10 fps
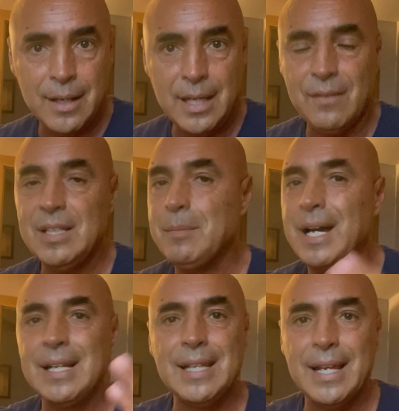e avete
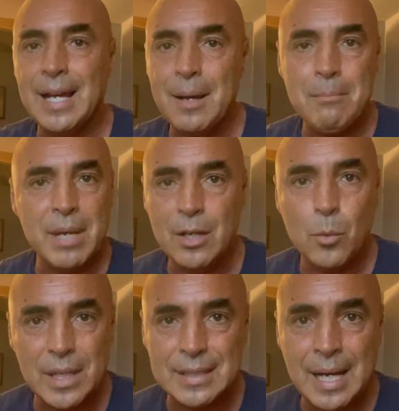magari delle gambe
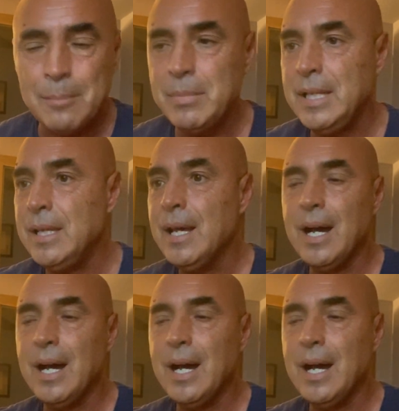inguardabili,